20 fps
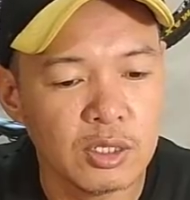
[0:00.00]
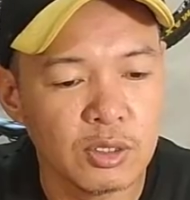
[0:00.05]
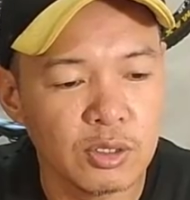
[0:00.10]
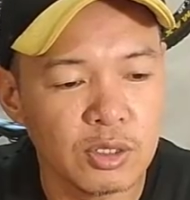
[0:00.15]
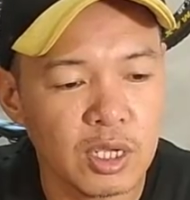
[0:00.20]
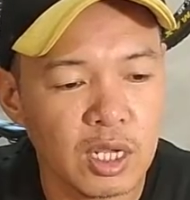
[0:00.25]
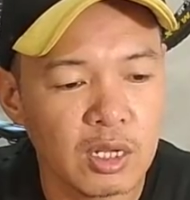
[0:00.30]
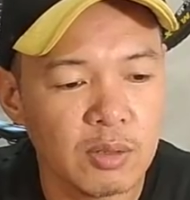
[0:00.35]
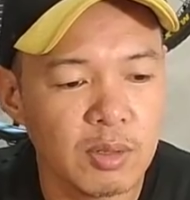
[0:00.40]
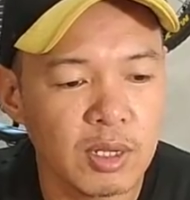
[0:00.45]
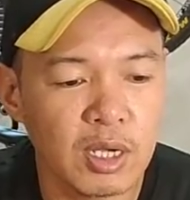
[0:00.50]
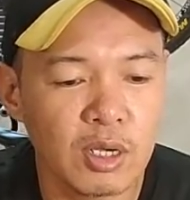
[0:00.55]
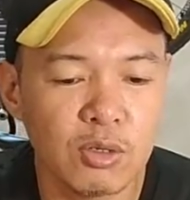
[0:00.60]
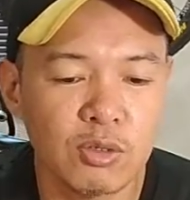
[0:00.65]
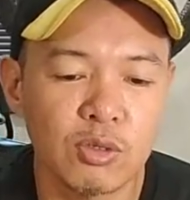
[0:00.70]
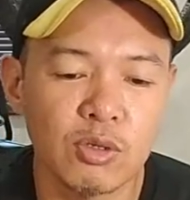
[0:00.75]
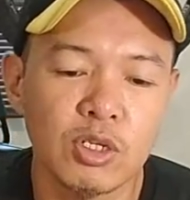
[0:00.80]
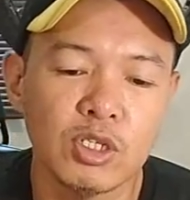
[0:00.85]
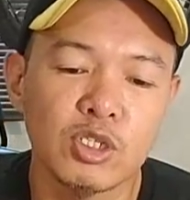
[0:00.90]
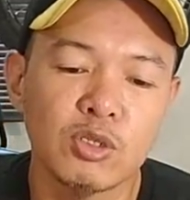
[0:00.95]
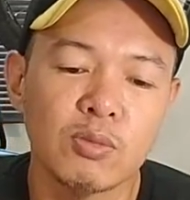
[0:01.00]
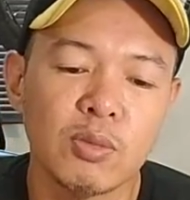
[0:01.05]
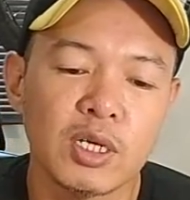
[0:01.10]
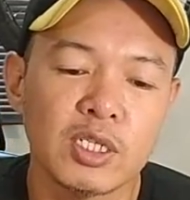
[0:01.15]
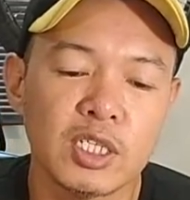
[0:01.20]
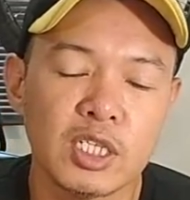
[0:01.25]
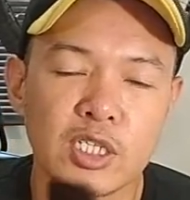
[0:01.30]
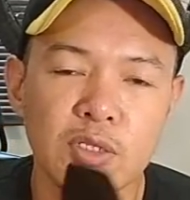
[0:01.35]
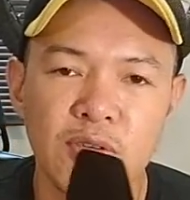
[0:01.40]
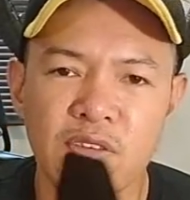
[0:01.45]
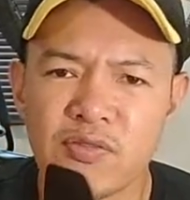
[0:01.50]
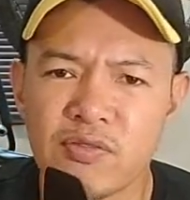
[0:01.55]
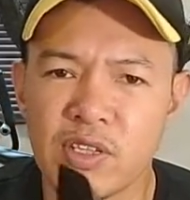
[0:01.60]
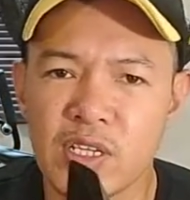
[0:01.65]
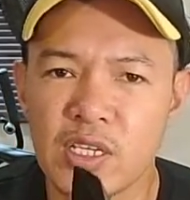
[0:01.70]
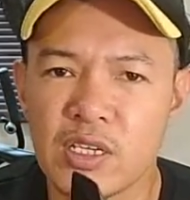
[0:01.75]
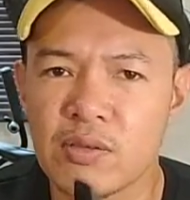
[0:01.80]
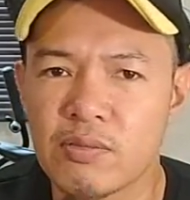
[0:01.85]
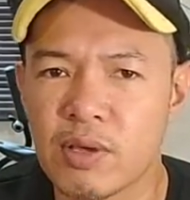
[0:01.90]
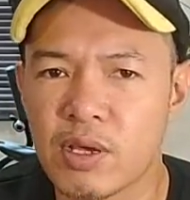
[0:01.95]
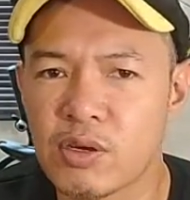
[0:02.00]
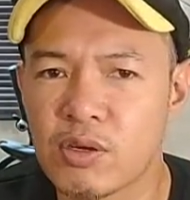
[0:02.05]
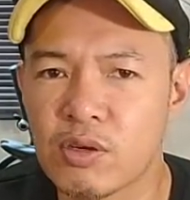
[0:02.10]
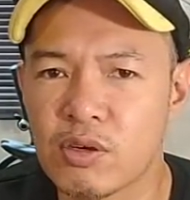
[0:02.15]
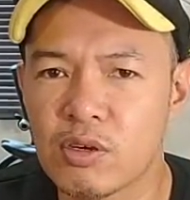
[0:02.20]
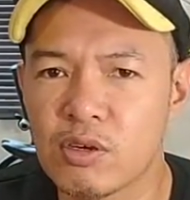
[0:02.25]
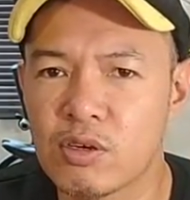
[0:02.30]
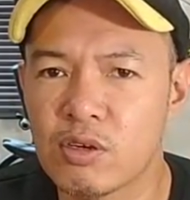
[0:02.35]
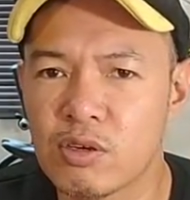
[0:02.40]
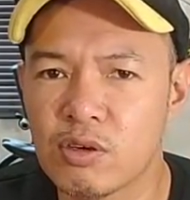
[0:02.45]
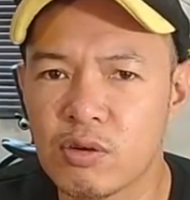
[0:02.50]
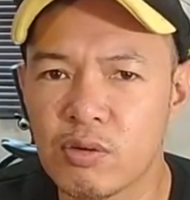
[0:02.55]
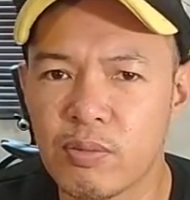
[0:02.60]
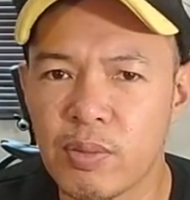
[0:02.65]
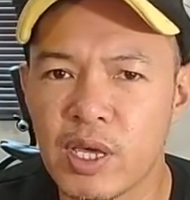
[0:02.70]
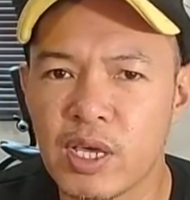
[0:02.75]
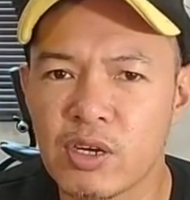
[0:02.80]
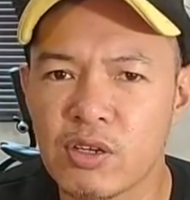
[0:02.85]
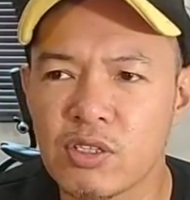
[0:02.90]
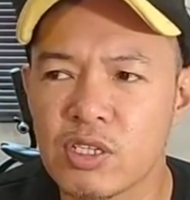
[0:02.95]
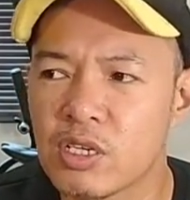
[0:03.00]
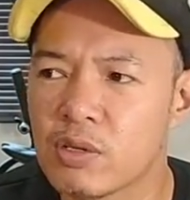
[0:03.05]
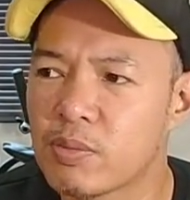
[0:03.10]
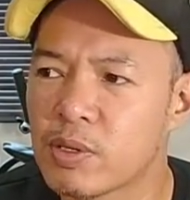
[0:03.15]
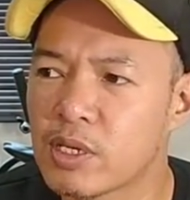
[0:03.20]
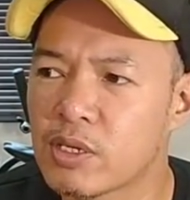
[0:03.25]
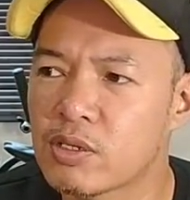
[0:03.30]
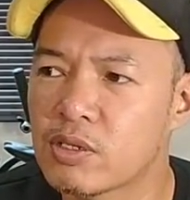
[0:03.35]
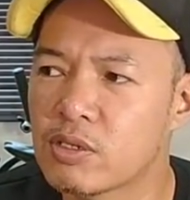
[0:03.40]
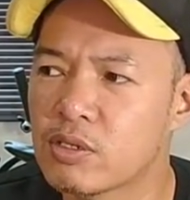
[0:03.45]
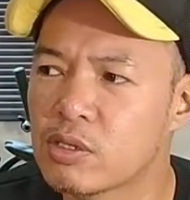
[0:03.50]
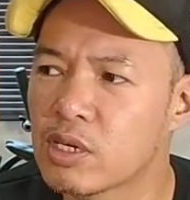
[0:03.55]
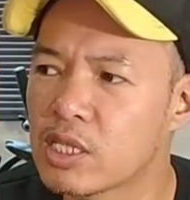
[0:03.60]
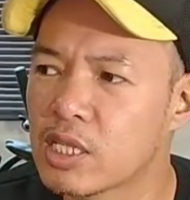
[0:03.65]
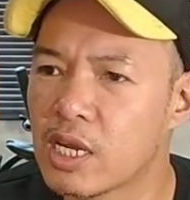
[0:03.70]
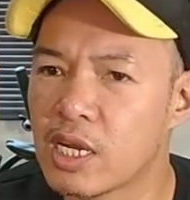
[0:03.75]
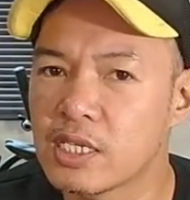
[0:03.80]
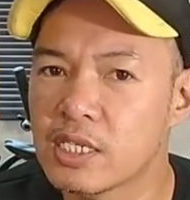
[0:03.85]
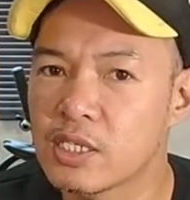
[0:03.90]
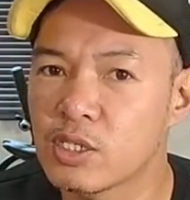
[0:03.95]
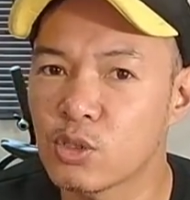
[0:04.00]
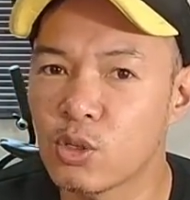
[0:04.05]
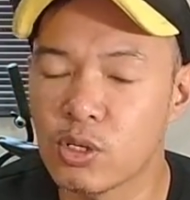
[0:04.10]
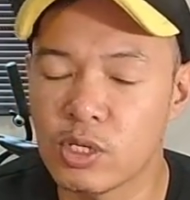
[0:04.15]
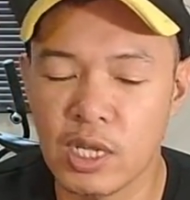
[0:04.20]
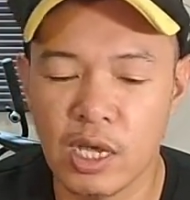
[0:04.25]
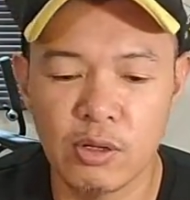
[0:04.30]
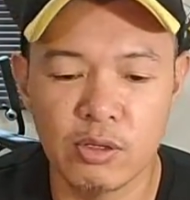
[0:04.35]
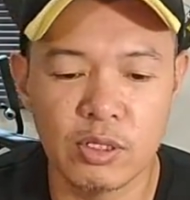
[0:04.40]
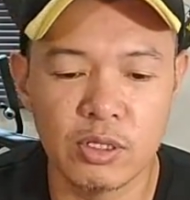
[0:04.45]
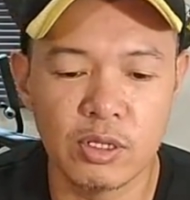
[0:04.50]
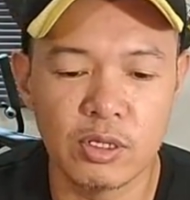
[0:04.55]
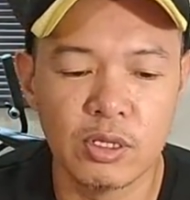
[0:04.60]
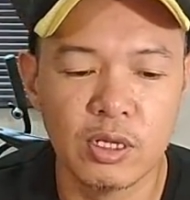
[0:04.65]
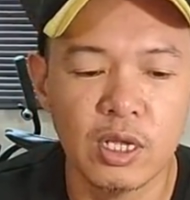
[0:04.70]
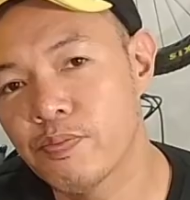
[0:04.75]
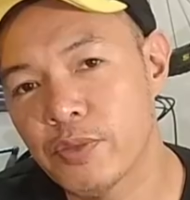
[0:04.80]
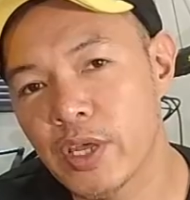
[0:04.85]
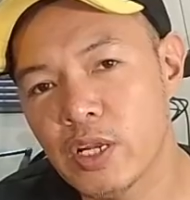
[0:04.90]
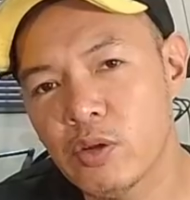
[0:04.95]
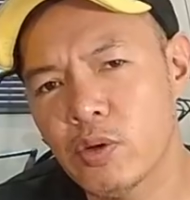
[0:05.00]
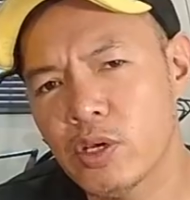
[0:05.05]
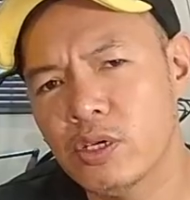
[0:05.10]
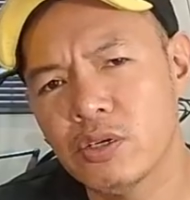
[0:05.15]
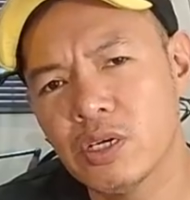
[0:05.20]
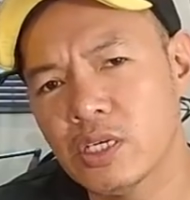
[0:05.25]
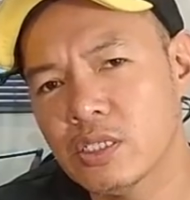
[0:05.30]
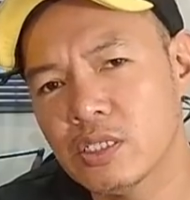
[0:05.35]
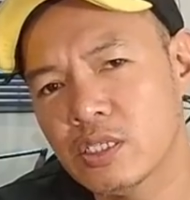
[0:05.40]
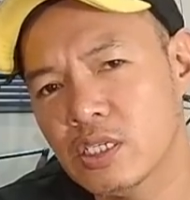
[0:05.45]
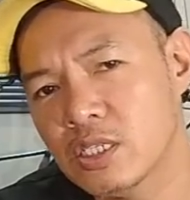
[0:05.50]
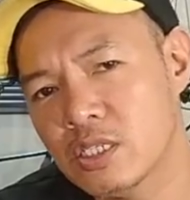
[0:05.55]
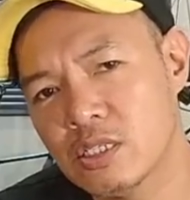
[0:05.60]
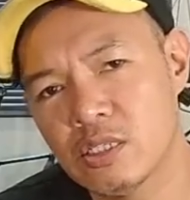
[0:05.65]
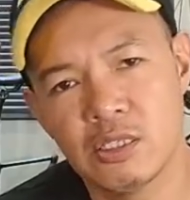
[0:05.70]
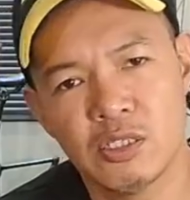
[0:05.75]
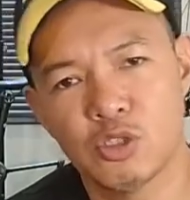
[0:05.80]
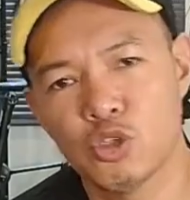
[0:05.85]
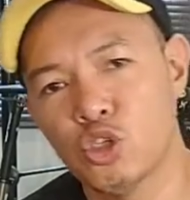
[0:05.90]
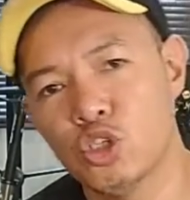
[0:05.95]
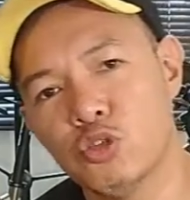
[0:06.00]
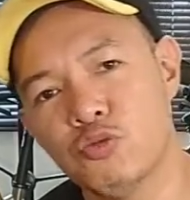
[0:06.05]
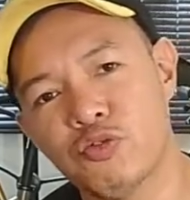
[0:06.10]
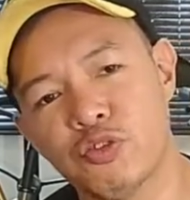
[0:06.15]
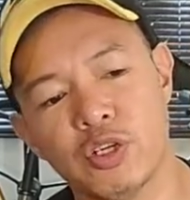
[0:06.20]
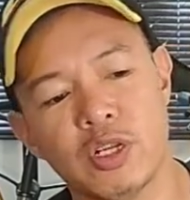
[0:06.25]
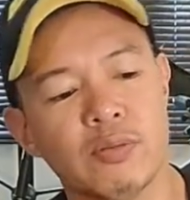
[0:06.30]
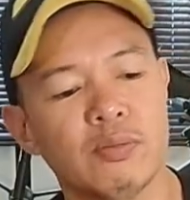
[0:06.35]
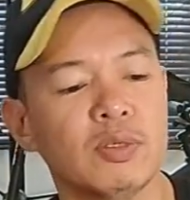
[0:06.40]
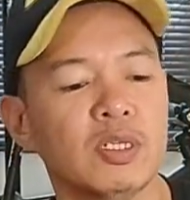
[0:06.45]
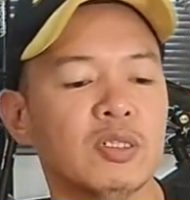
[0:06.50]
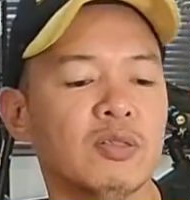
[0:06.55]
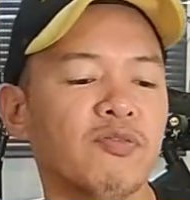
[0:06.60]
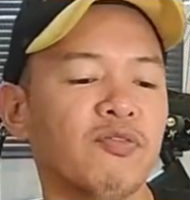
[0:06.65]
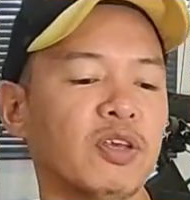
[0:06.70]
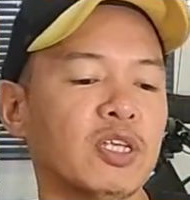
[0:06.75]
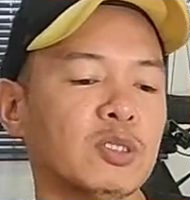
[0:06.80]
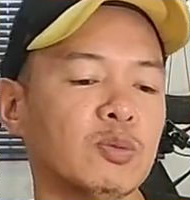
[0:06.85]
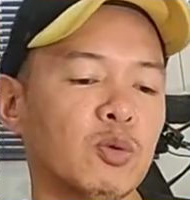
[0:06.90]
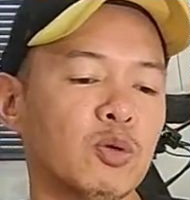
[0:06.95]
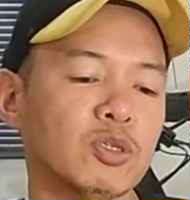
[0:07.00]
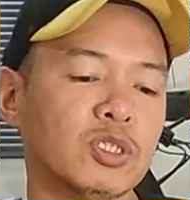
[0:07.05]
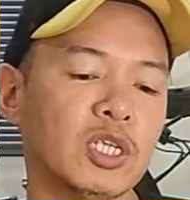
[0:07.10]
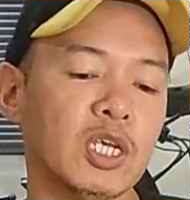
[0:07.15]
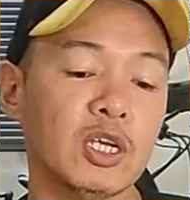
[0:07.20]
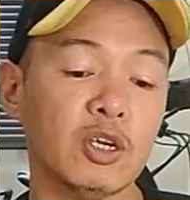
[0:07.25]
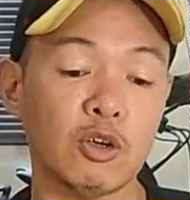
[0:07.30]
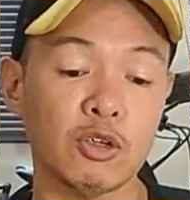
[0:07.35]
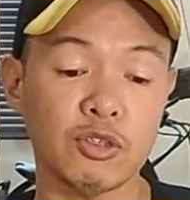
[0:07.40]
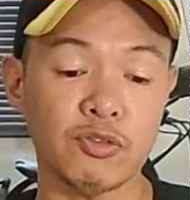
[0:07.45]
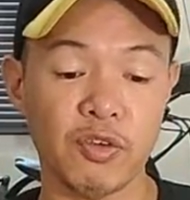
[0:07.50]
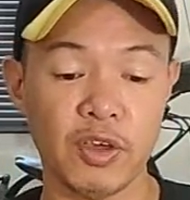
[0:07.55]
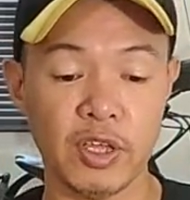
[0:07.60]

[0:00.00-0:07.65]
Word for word: So, sana magkaroon ulit yung mga 650. Pero, meron eh. Pero, kadalasan sold out No? Anyway, you can just search for them in Facebook. Syncros